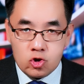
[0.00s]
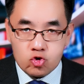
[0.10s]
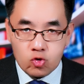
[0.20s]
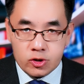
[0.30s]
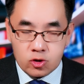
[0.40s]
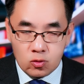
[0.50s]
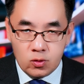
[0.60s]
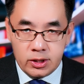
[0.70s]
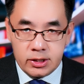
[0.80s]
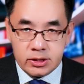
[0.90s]
chúa trâu lũ
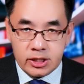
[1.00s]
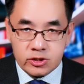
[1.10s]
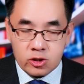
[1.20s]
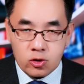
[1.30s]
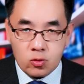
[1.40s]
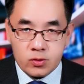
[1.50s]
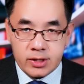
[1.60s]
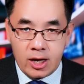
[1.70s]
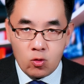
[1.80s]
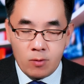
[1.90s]
lì kẻ sót trâu lũ
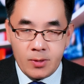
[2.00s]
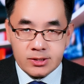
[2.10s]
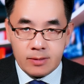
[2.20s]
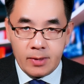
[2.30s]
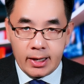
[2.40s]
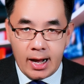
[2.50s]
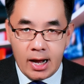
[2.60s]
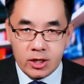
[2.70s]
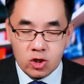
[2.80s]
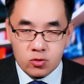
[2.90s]
chay ở bên sài America
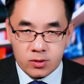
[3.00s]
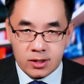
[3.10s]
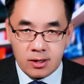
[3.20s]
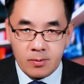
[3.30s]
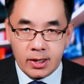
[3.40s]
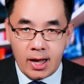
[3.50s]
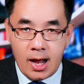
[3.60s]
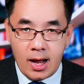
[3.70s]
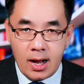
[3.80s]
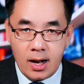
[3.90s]
nhớ đối tới chài
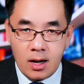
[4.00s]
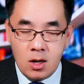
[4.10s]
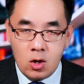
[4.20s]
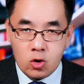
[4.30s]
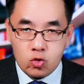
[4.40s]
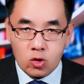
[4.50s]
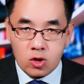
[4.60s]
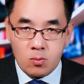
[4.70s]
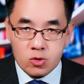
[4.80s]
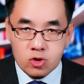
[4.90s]
America do
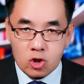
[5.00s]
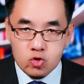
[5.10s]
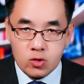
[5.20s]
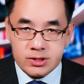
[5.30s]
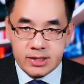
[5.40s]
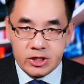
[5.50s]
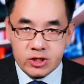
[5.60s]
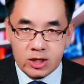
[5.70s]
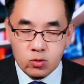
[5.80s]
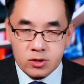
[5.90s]
tàu một trò chúa sai
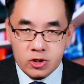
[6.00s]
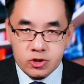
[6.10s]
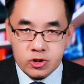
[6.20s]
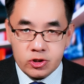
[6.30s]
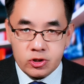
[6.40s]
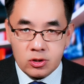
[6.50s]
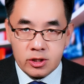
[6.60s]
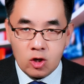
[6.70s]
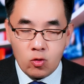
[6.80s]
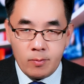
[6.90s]
trả tụt thất chữ hư là
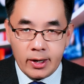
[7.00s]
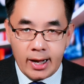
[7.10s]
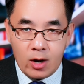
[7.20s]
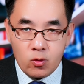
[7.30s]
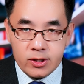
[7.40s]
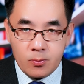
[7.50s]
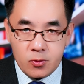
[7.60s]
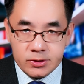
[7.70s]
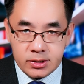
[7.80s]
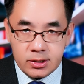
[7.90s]
do luật America hồi giờ
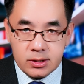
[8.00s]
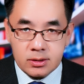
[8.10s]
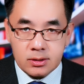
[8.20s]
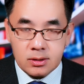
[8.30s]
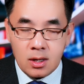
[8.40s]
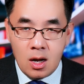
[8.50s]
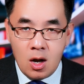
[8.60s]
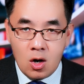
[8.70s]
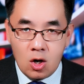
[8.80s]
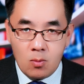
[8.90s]
president
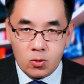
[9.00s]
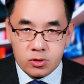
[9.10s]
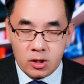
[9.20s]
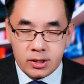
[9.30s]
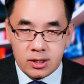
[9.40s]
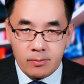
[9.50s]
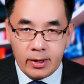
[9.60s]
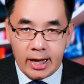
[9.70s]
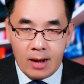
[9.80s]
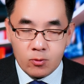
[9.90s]
là một trò tới chài
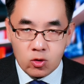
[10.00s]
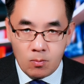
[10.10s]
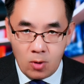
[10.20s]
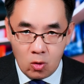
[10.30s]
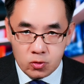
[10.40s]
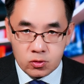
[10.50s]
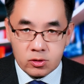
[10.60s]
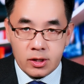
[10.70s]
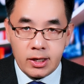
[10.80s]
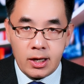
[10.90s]
America một trò bao lũ sống
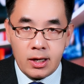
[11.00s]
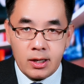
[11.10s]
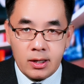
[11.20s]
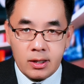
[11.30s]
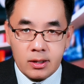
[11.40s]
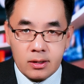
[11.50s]
toàn đề